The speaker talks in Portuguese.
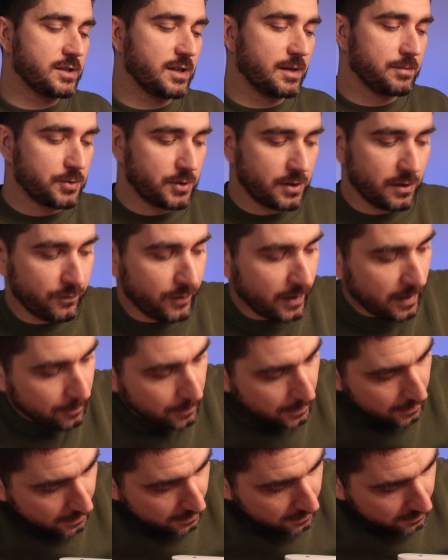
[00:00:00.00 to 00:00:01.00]
sabes que ele vai
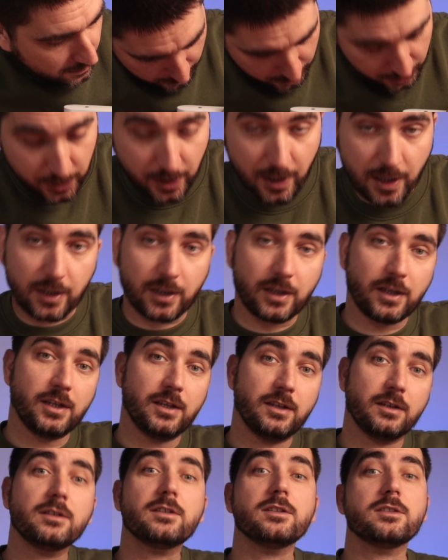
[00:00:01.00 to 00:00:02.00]
apagar este está
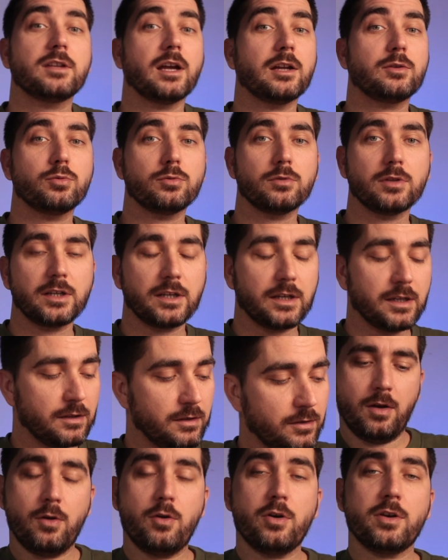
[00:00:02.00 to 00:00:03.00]
aqui, que está tudo ligado.
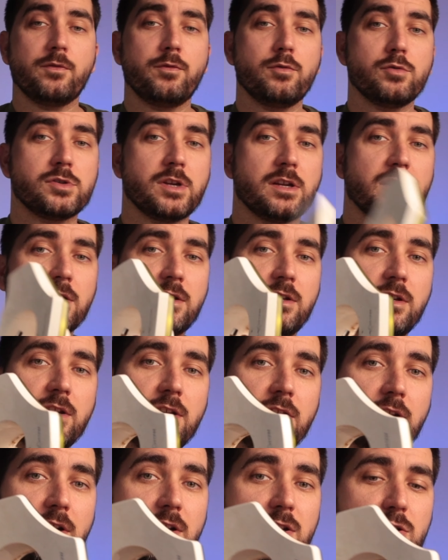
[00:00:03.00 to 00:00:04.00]
Agora vou usar
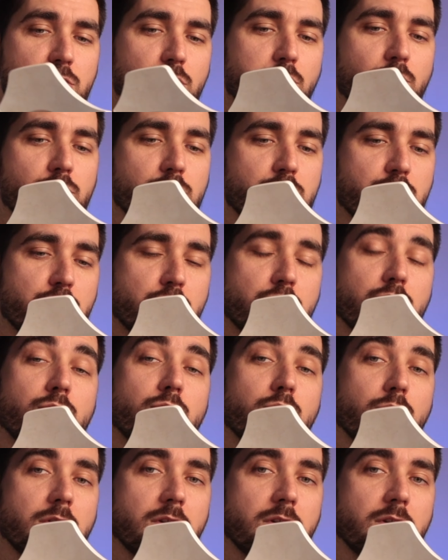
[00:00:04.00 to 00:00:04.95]
aqui as luzes do